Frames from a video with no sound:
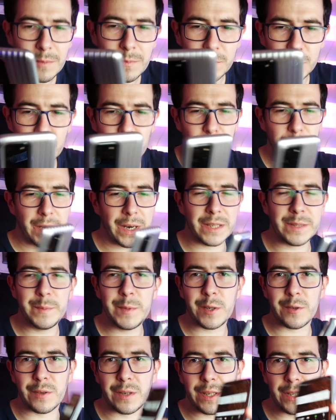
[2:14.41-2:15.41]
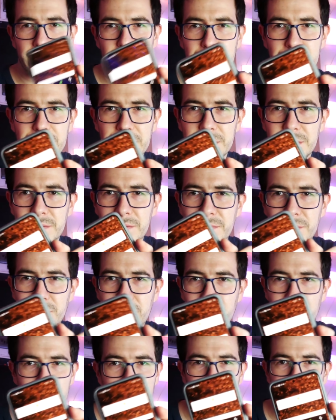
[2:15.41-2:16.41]
Ну, по размеру, конечно, здесь
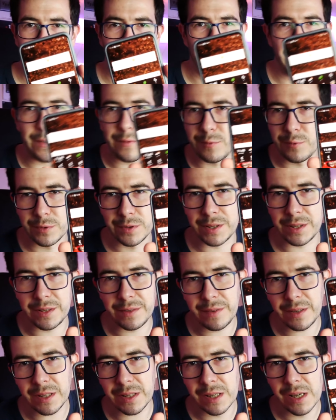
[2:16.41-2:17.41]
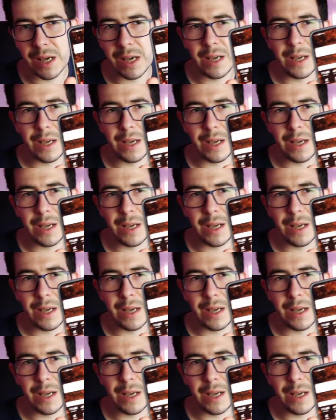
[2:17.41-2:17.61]
все на вкус и цвет,